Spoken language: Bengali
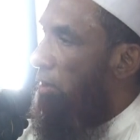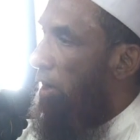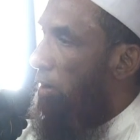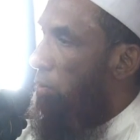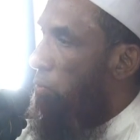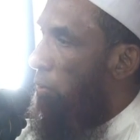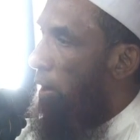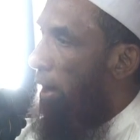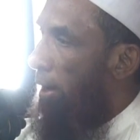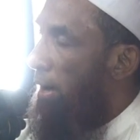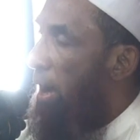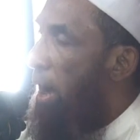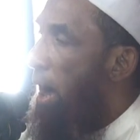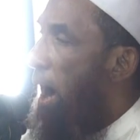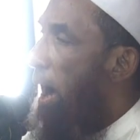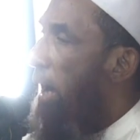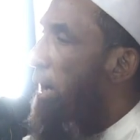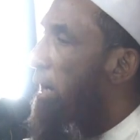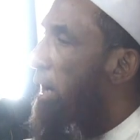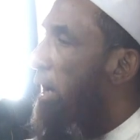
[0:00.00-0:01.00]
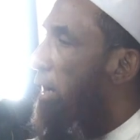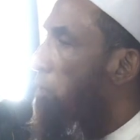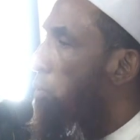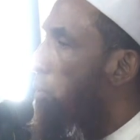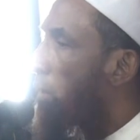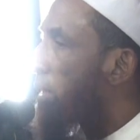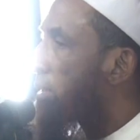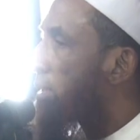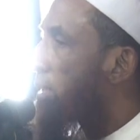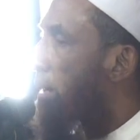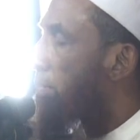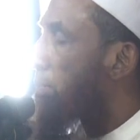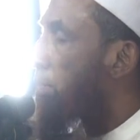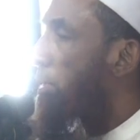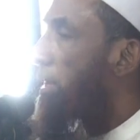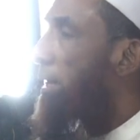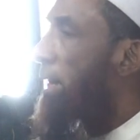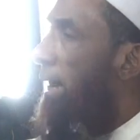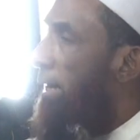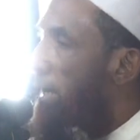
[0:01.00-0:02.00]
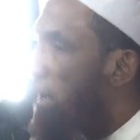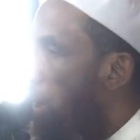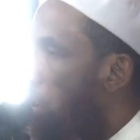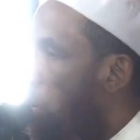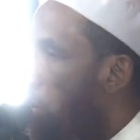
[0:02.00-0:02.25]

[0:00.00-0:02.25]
দরকার কোরআন আল্লাহর কোরআন যার মধ্যে নাই